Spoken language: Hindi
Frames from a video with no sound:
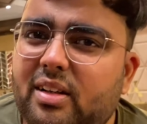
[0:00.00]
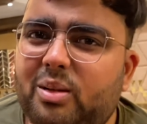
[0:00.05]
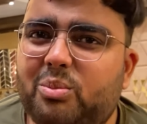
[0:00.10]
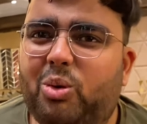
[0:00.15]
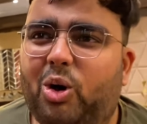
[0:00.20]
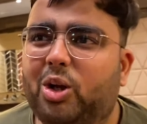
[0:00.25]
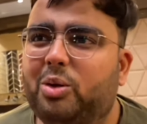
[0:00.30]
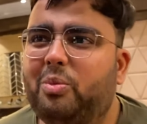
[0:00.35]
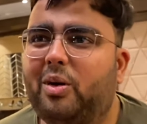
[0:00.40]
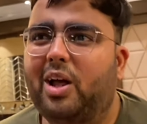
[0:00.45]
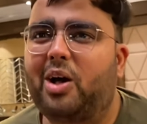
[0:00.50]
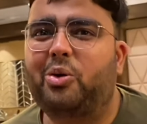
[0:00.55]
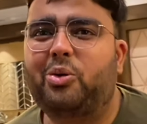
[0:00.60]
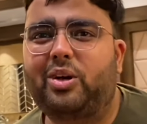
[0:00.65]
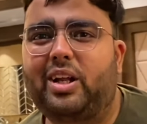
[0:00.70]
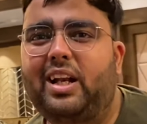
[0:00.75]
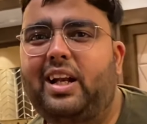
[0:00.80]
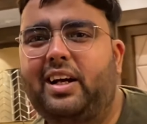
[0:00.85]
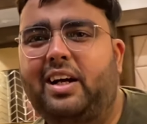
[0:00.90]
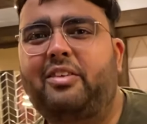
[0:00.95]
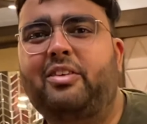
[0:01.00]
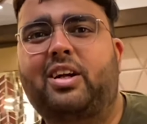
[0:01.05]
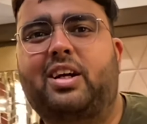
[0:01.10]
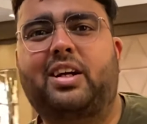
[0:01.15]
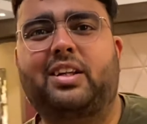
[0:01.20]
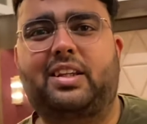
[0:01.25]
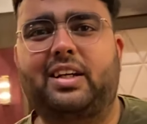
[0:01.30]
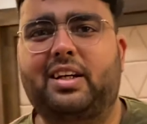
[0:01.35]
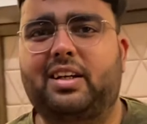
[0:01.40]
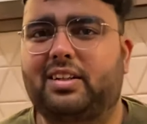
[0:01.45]
बहुत बड़ा होटल है कवर
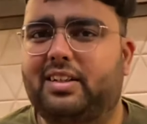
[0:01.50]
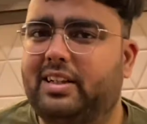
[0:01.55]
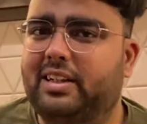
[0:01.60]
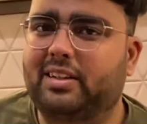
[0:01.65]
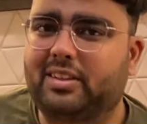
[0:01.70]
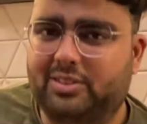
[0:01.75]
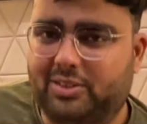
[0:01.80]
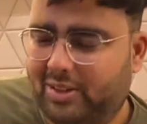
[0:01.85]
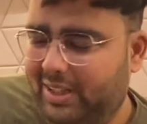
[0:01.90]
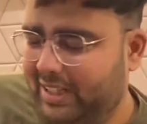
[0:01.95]
करते करते सो